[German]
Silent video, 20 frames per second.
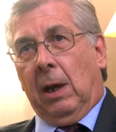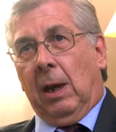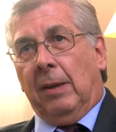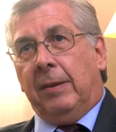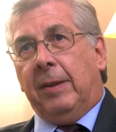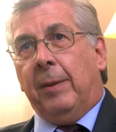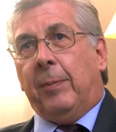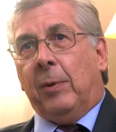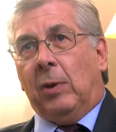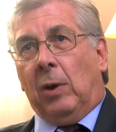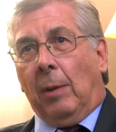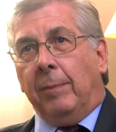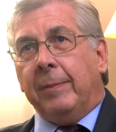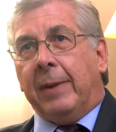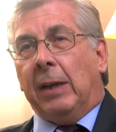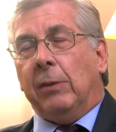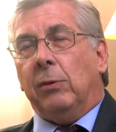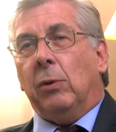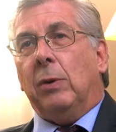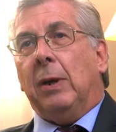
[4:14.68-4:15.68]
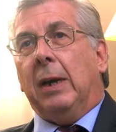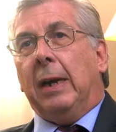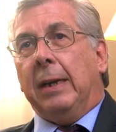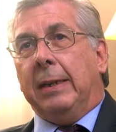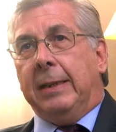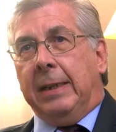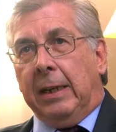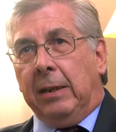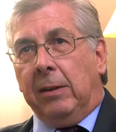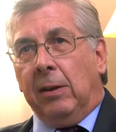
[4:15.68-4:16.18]
Sie bekommt also
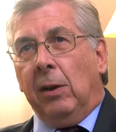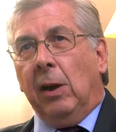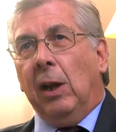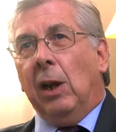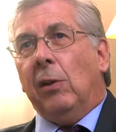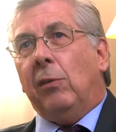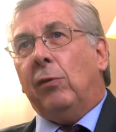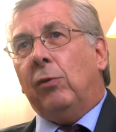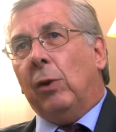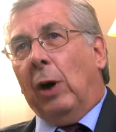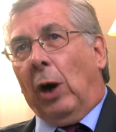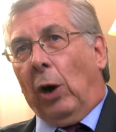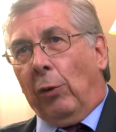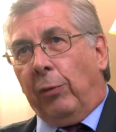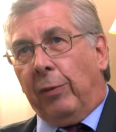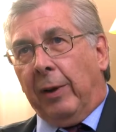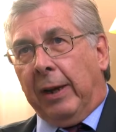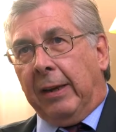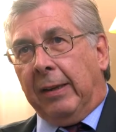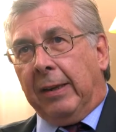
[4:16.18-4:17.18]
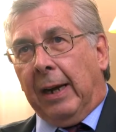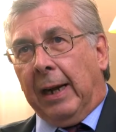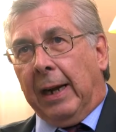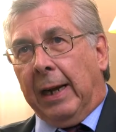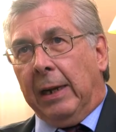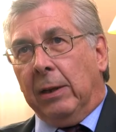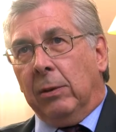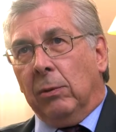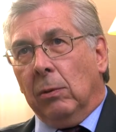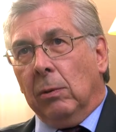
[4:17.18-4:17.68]
Kredite zur
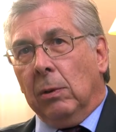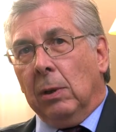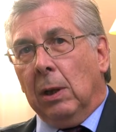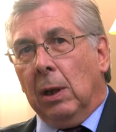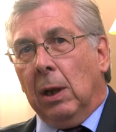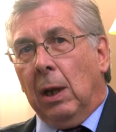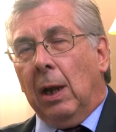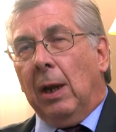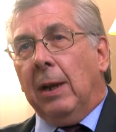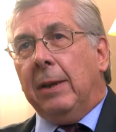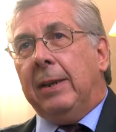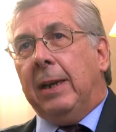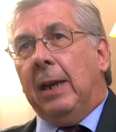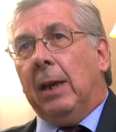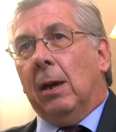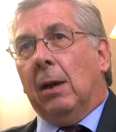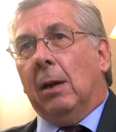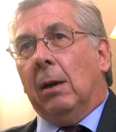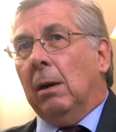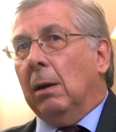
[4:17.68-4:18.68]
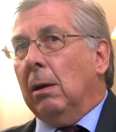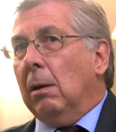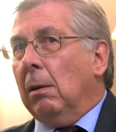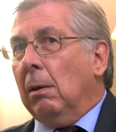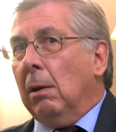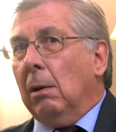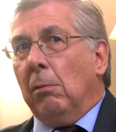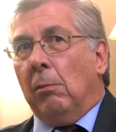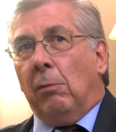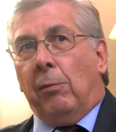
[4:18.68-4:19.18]
Aufrechterhaltung der
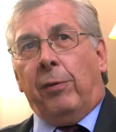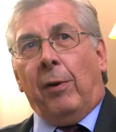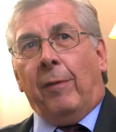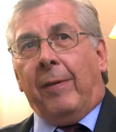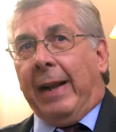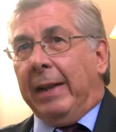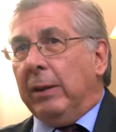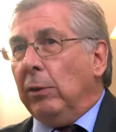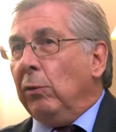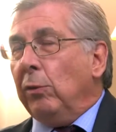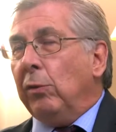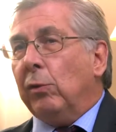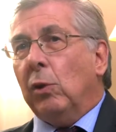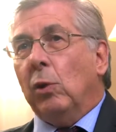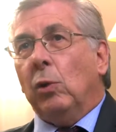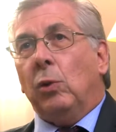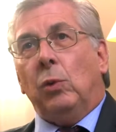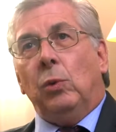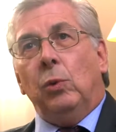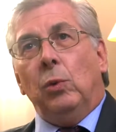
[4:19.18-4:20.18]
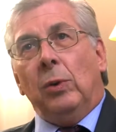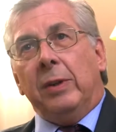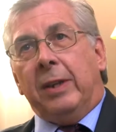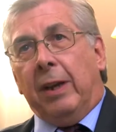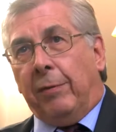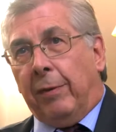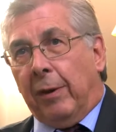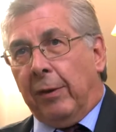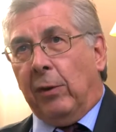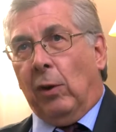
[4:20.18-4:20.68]
Verwaltungsstruktur, der
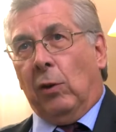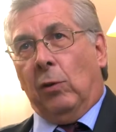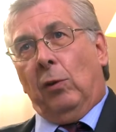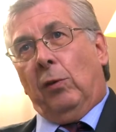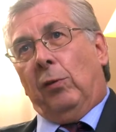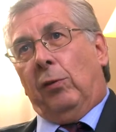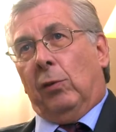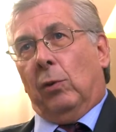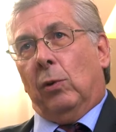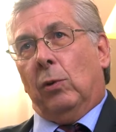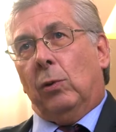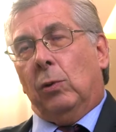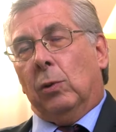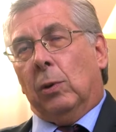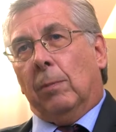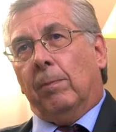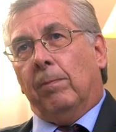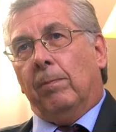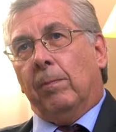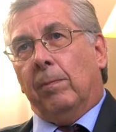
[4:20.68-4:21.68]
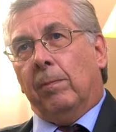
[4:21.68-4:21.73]
Versorgungsstruktur.